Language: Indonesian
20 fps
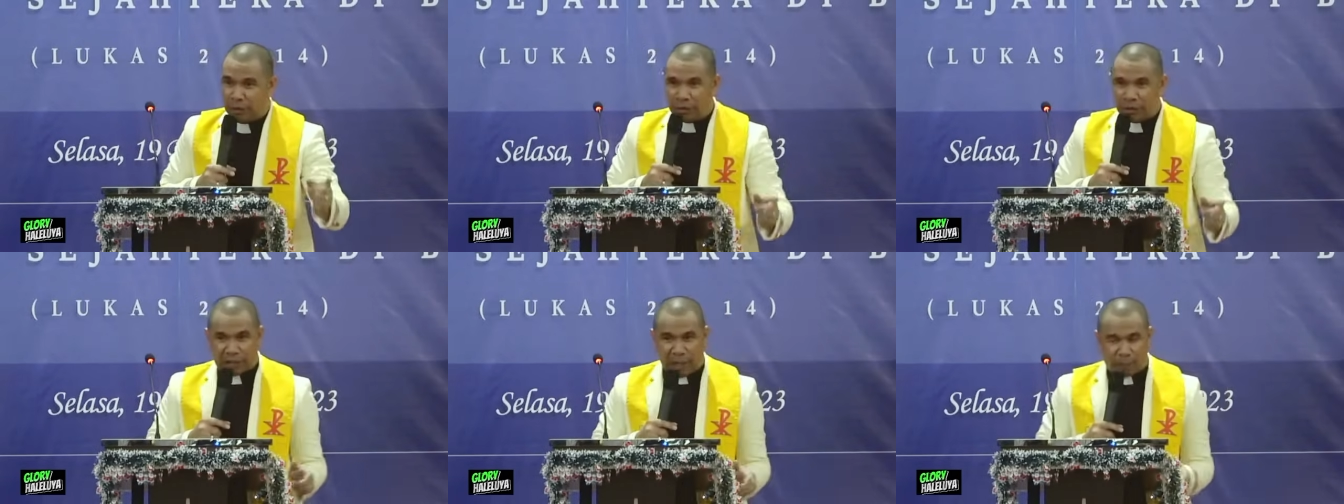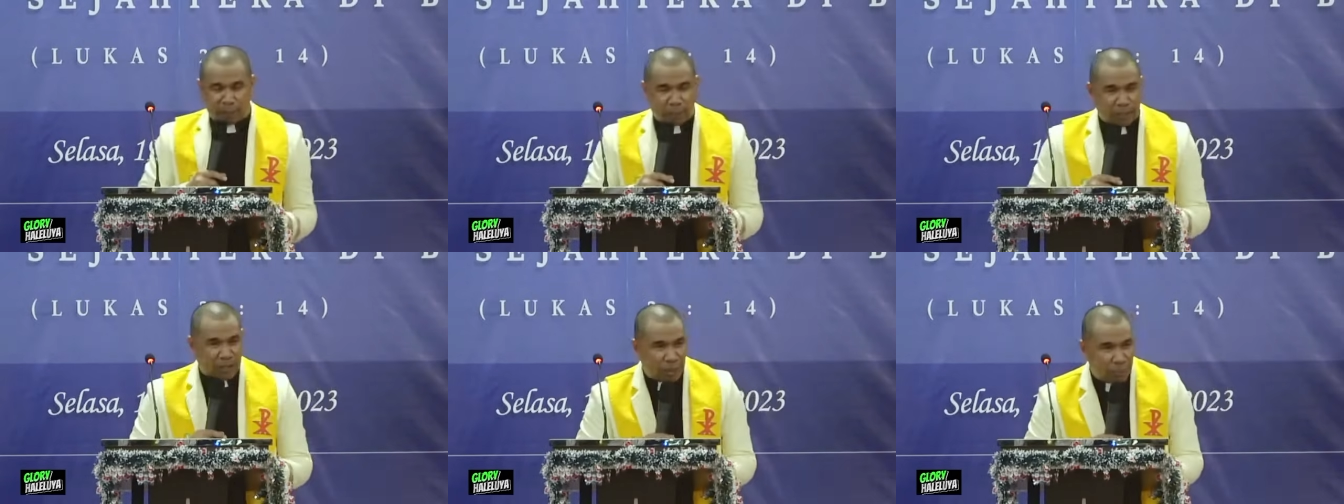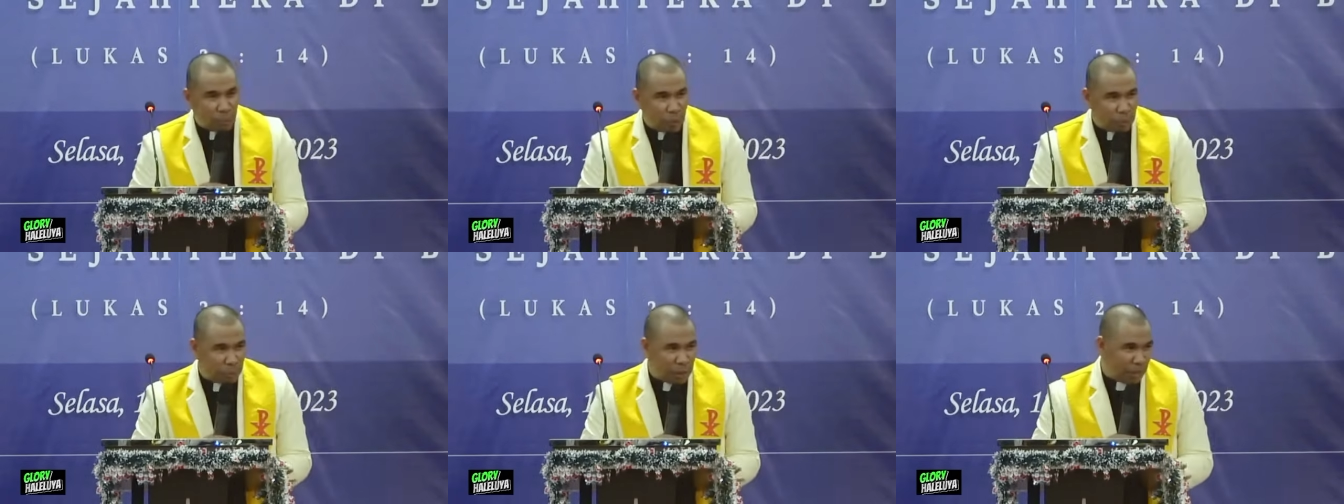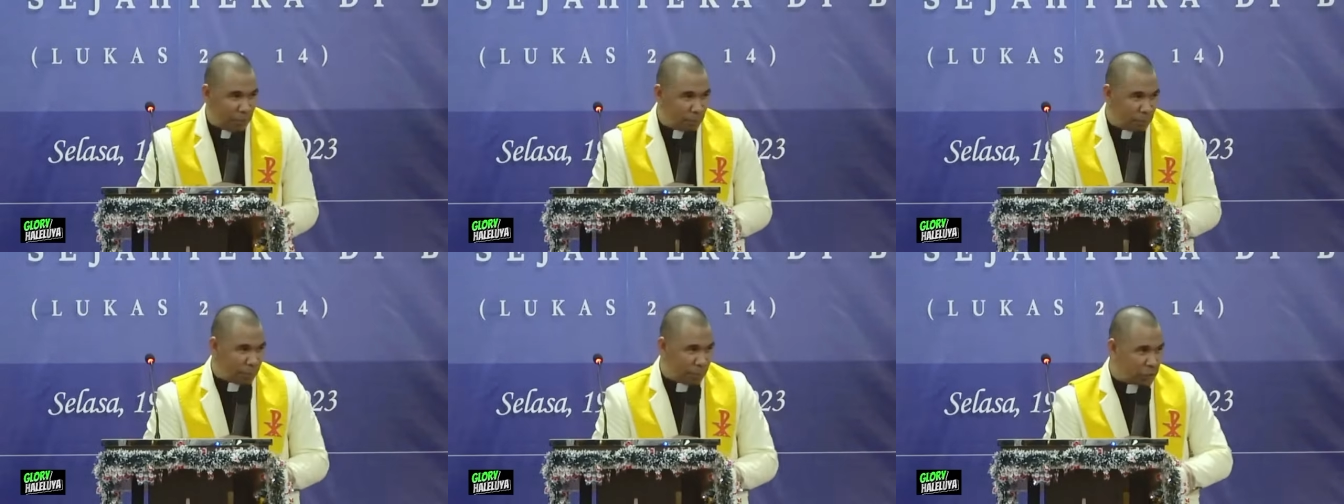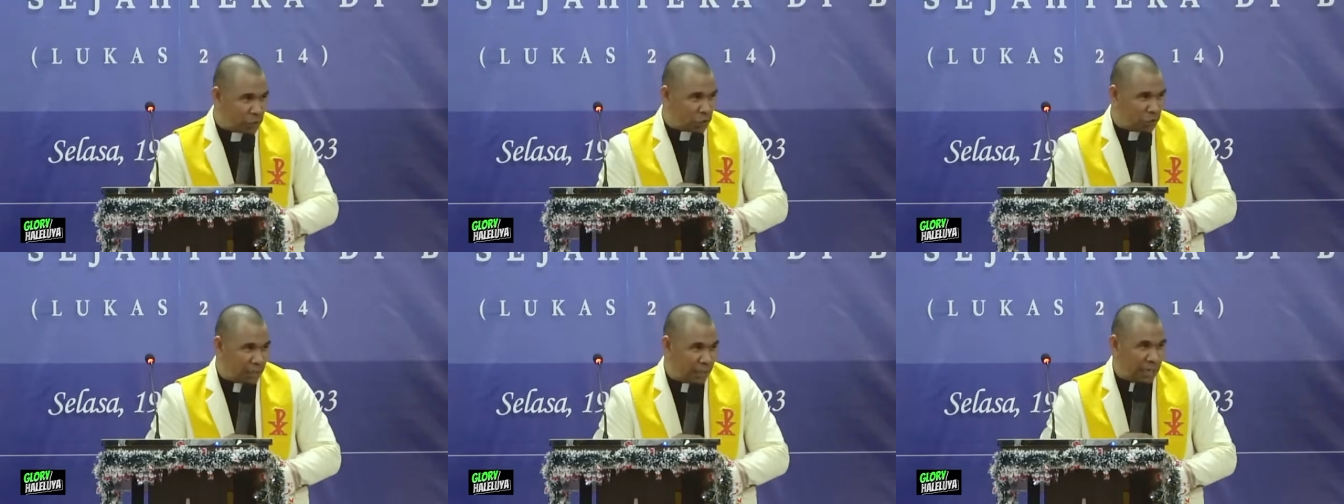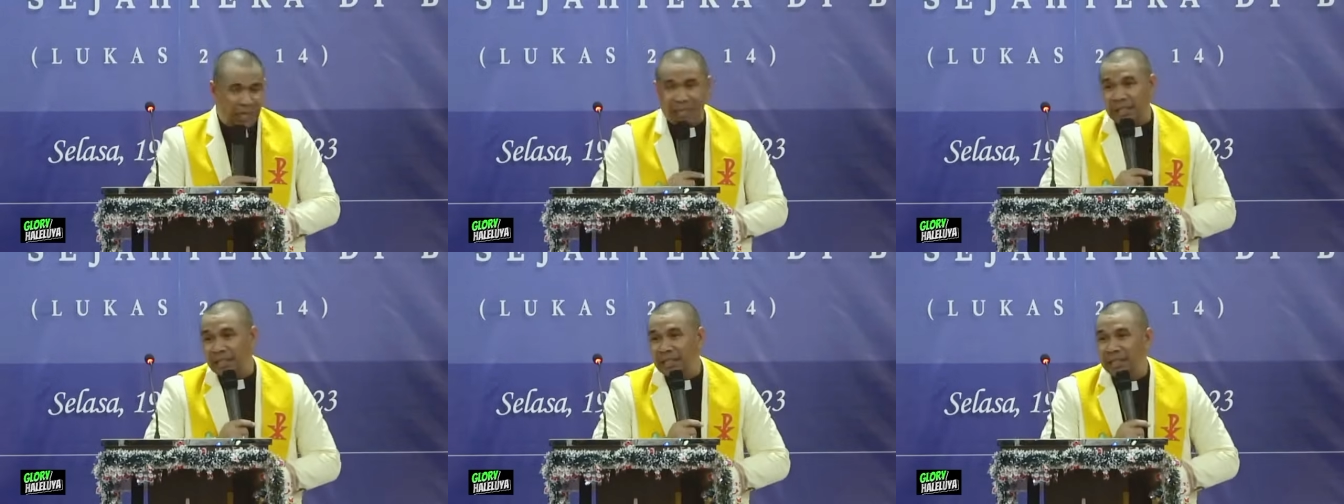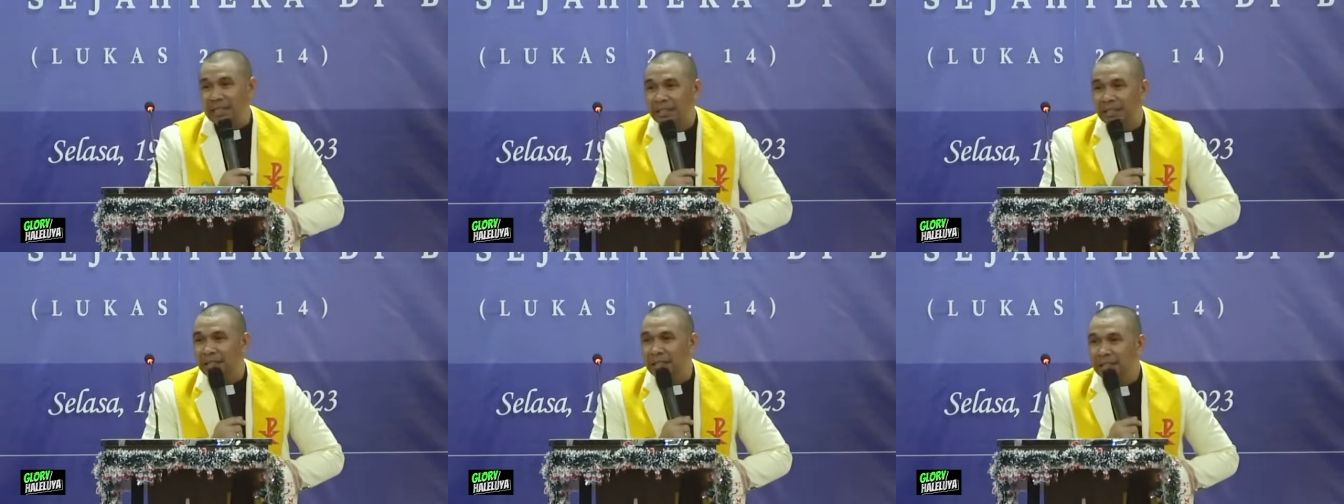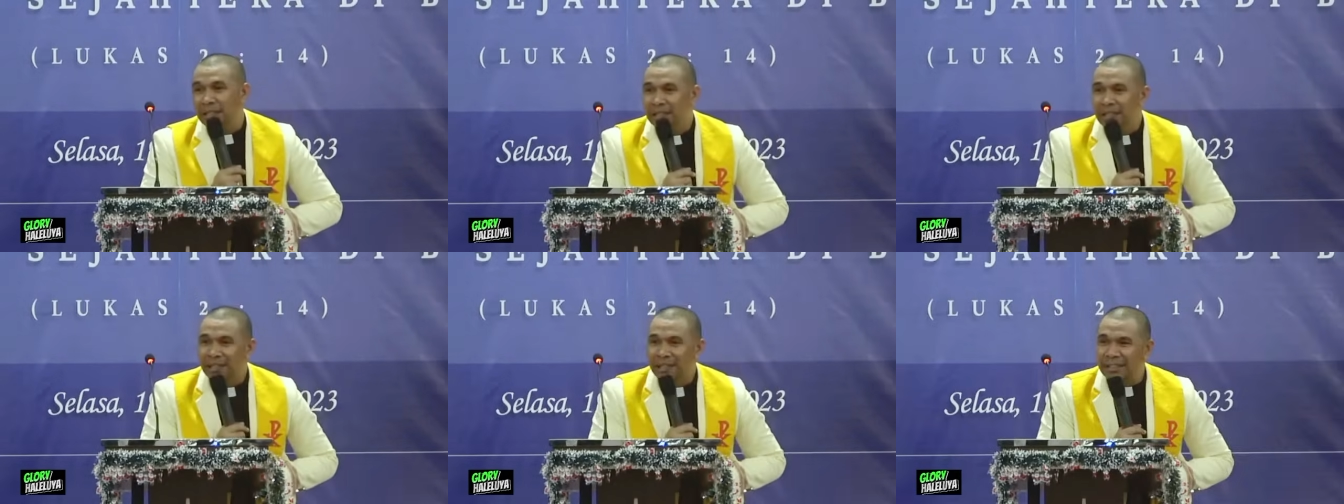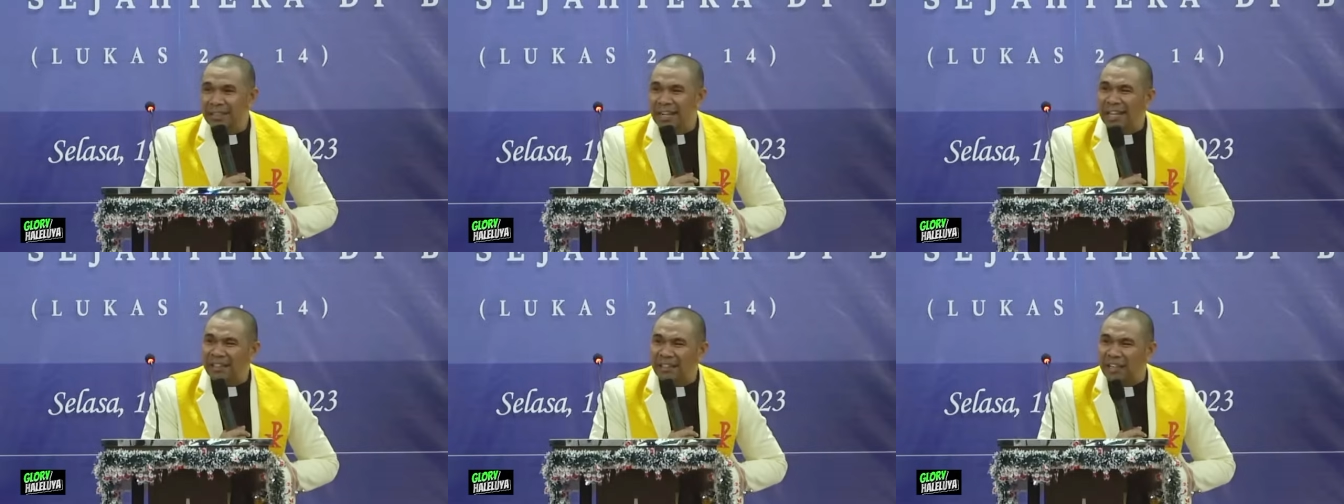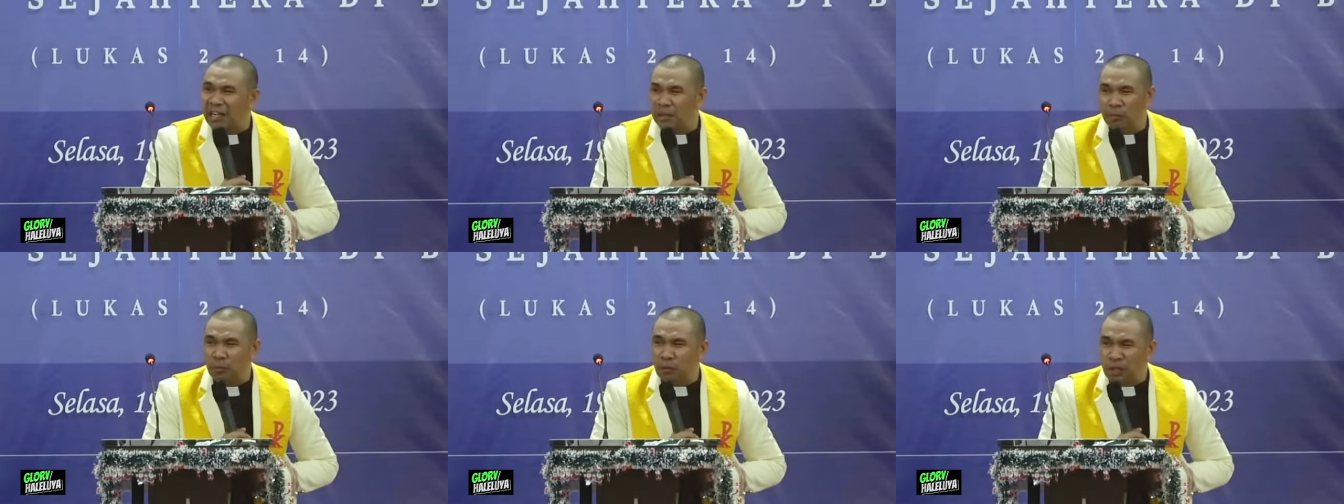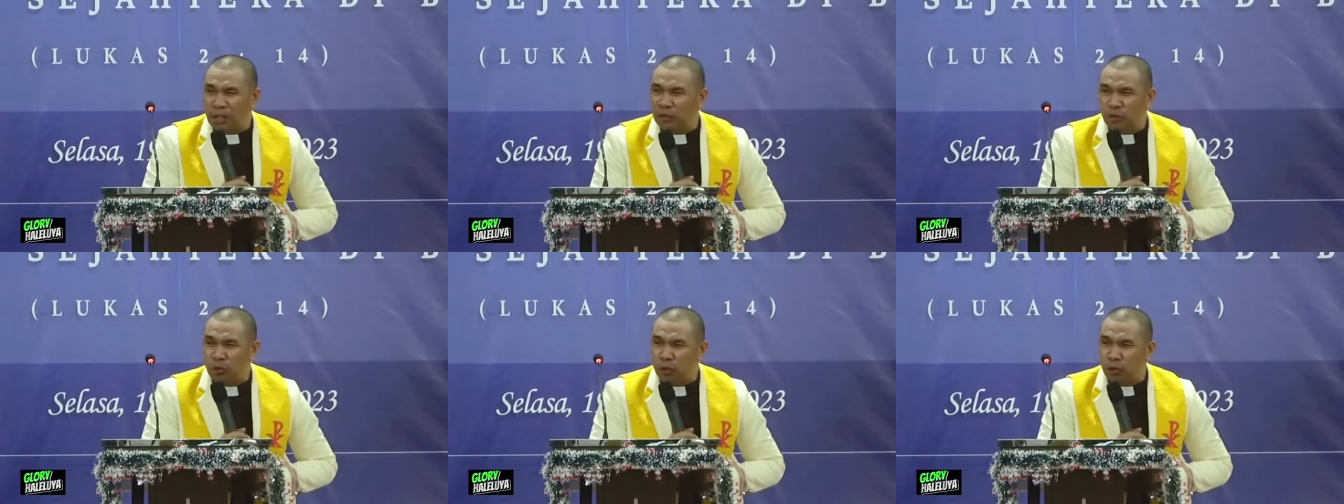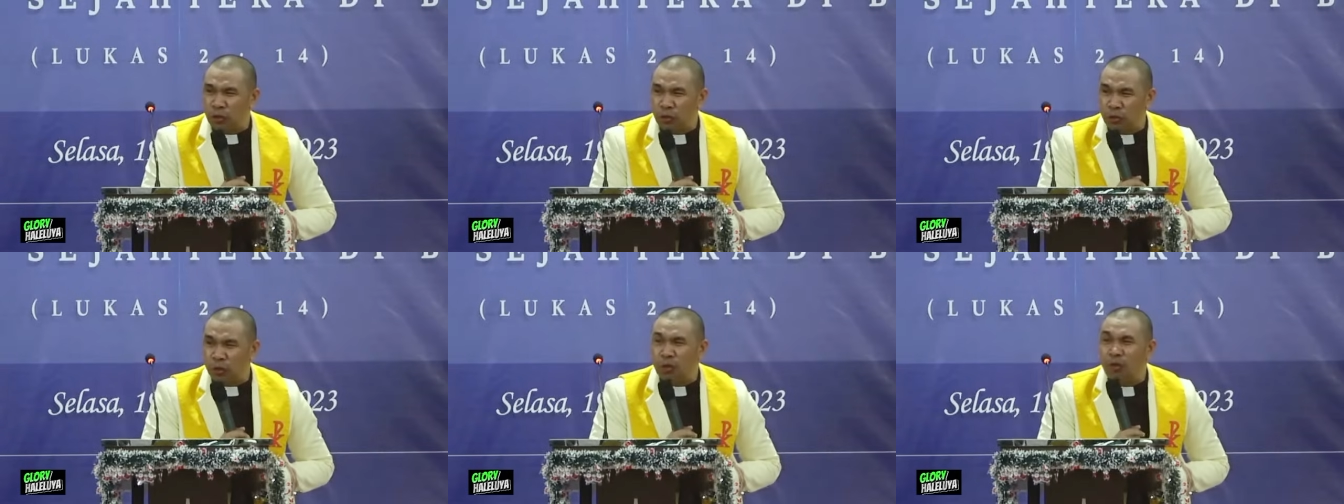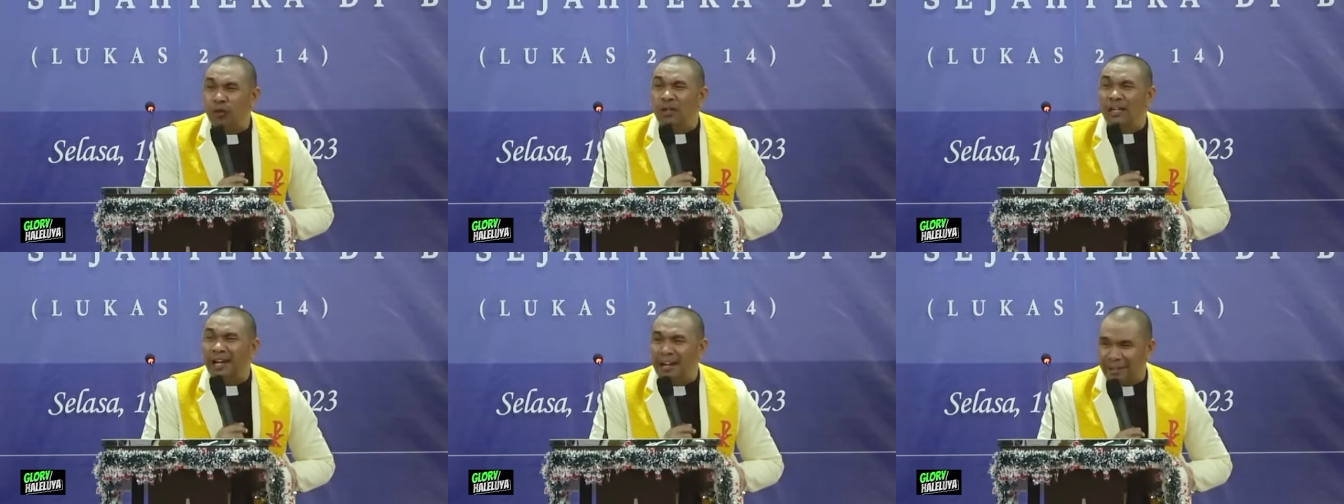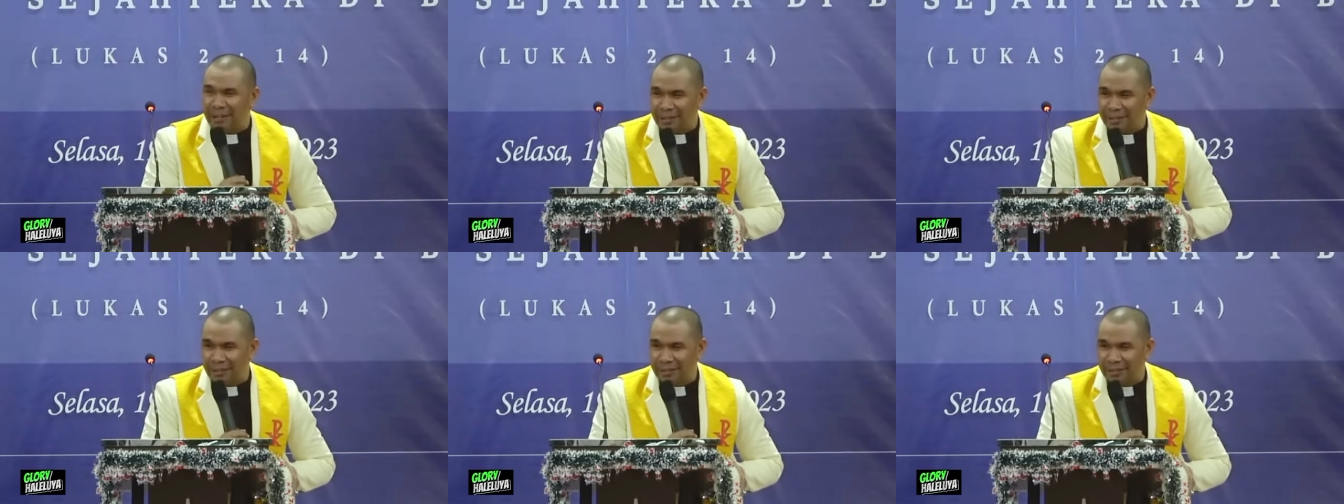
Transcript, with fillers: Tapi saya mau bilang pada saudara, Natal bukan tontonan.